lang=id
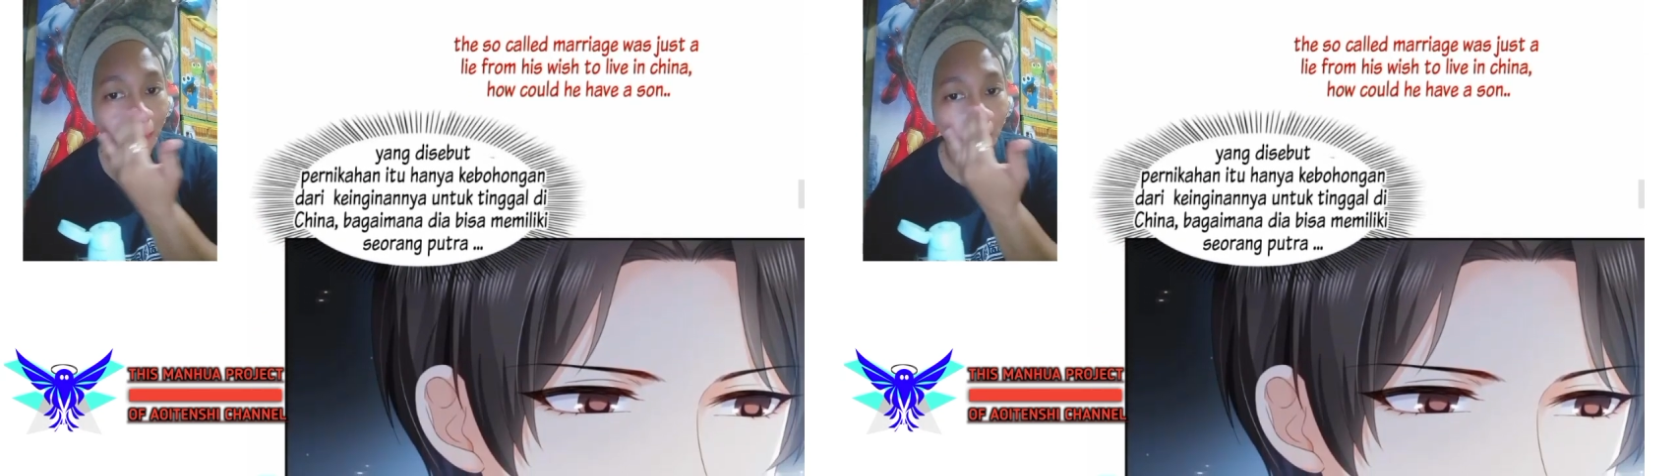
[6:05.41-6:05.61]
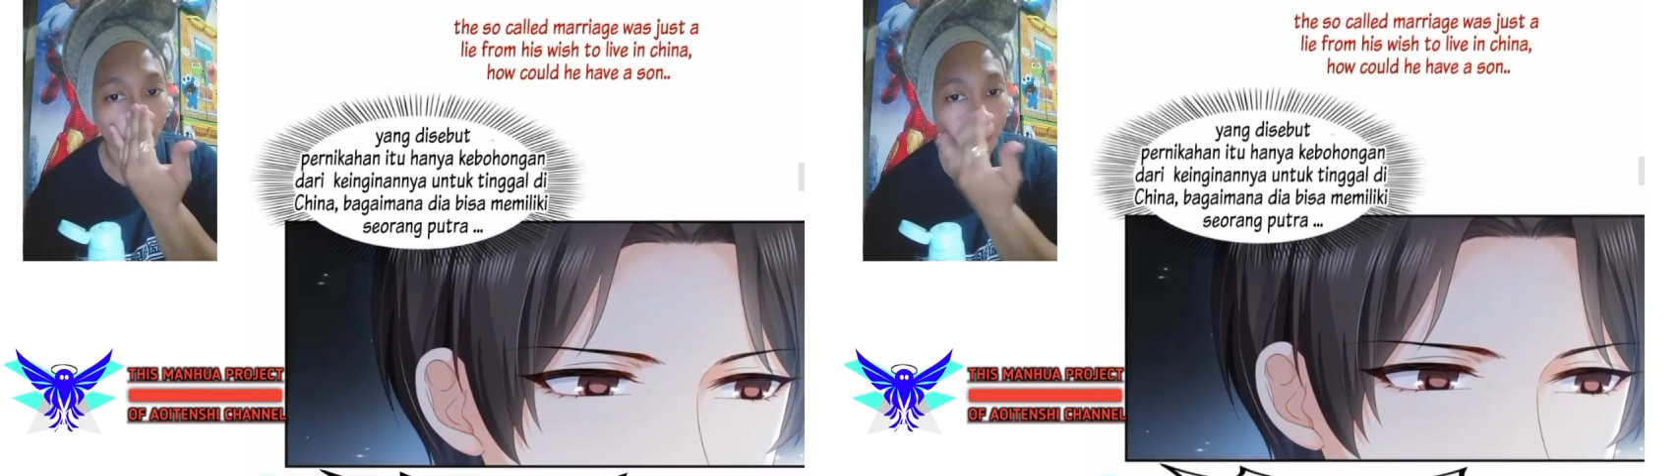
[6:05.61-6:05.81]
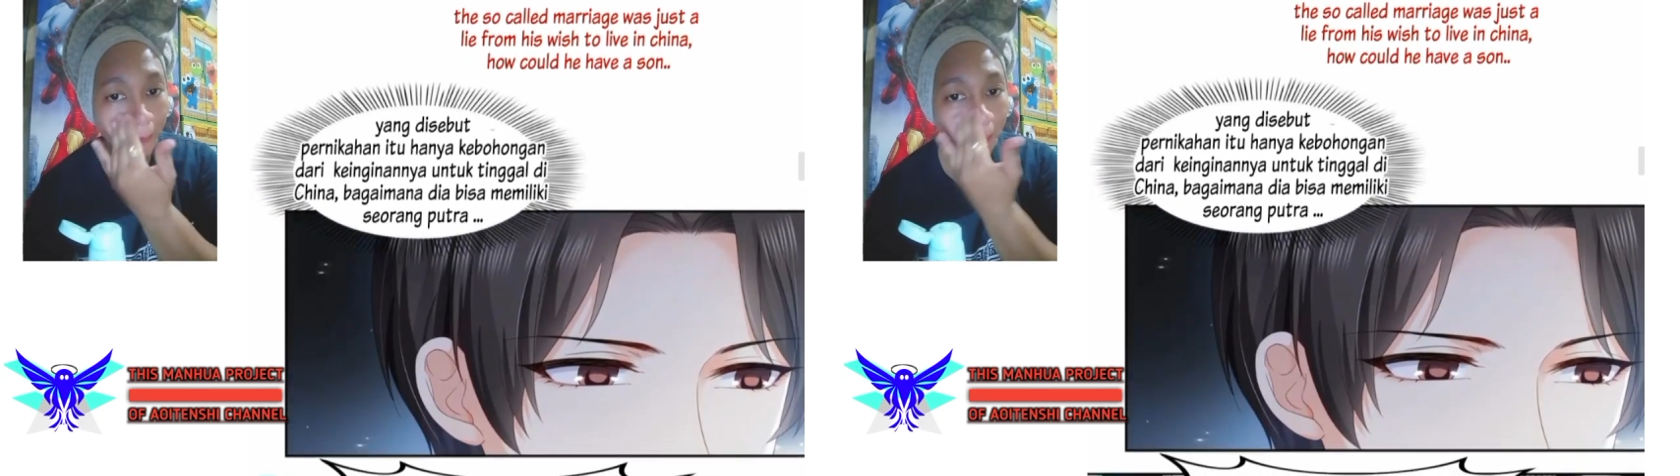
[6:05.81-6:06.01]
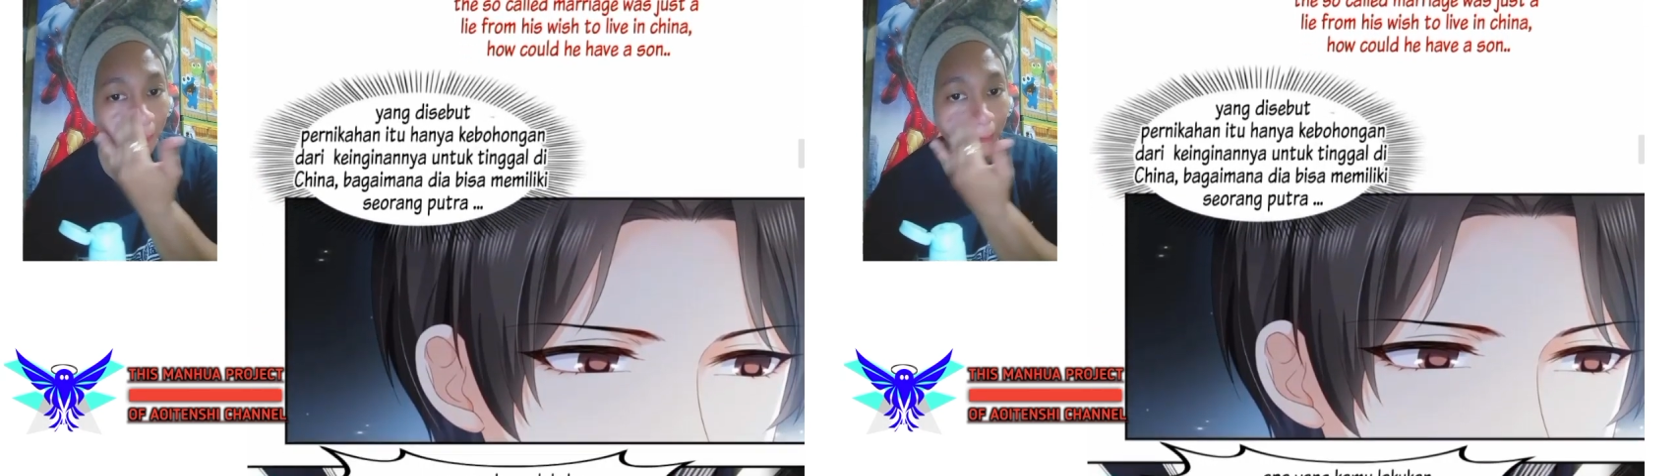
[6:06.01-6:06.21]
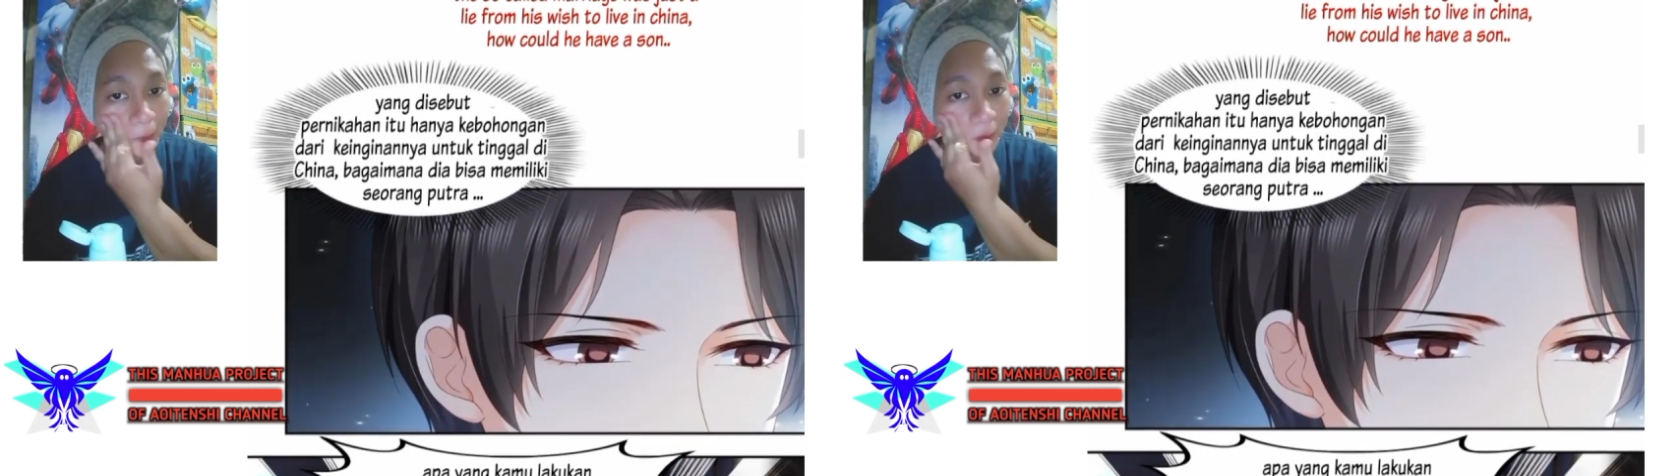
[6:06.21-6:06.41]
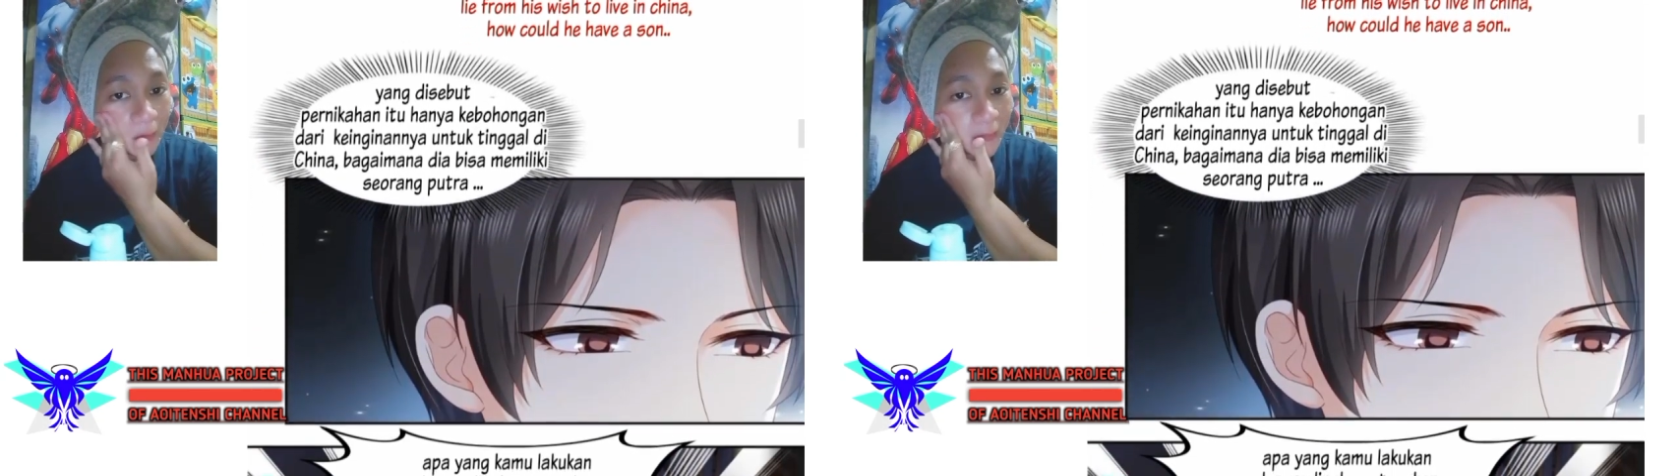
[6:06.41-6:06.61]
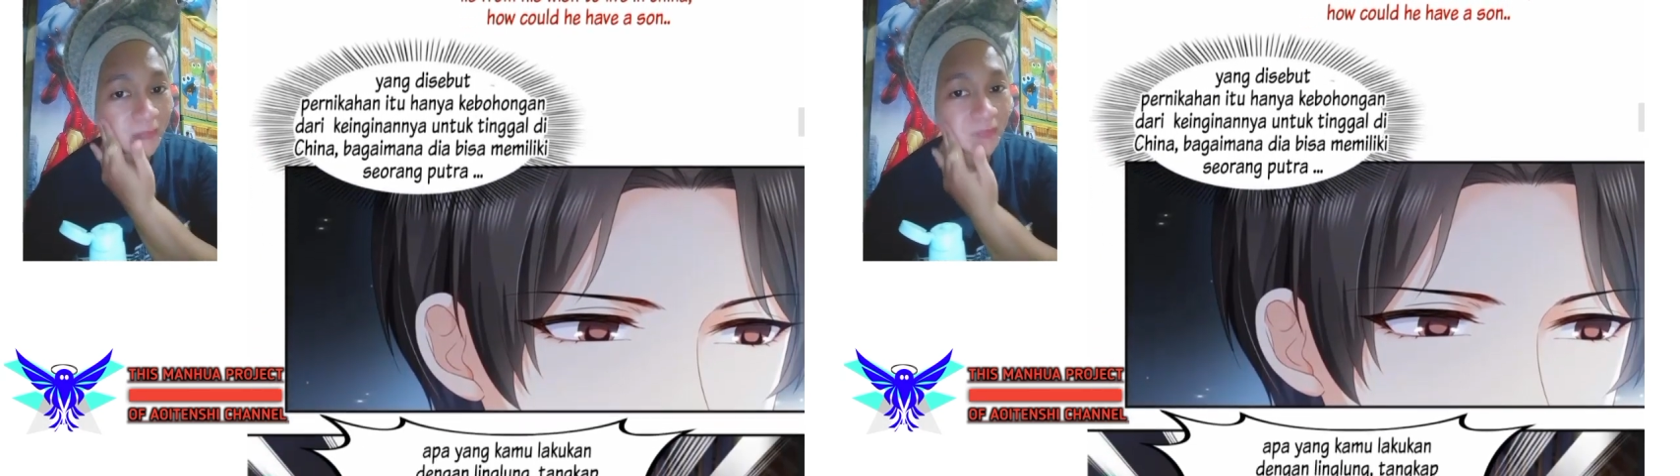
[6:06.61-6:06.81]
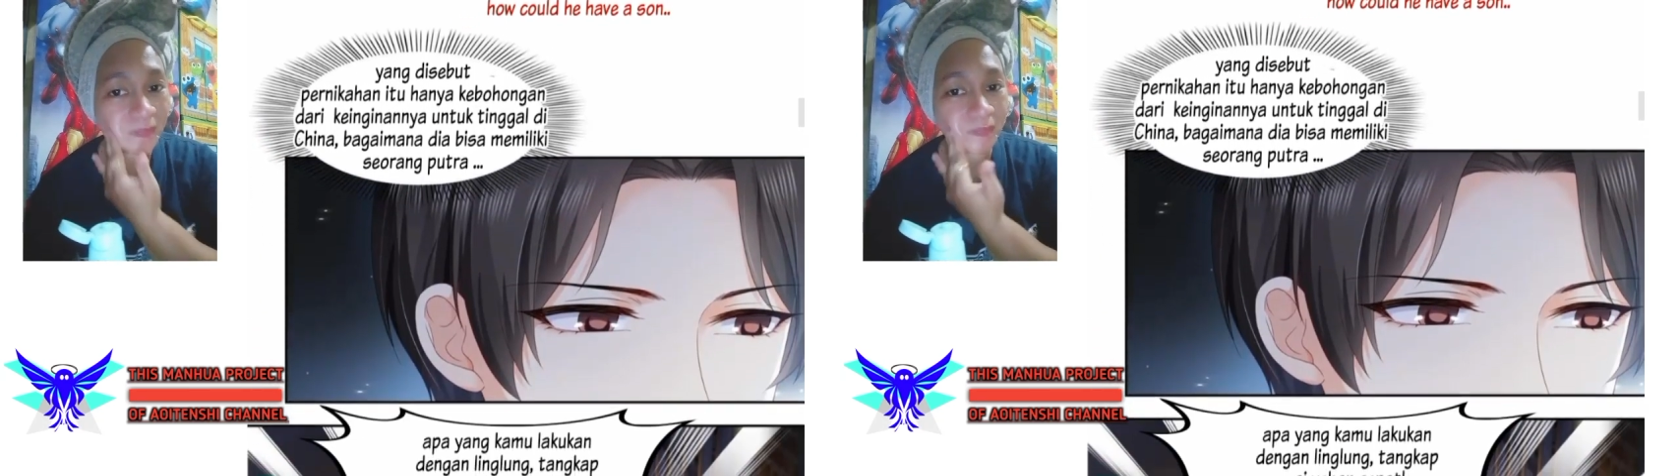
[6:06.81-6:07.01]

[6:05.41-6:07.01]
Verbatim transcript: ter apa namanya merasa sakit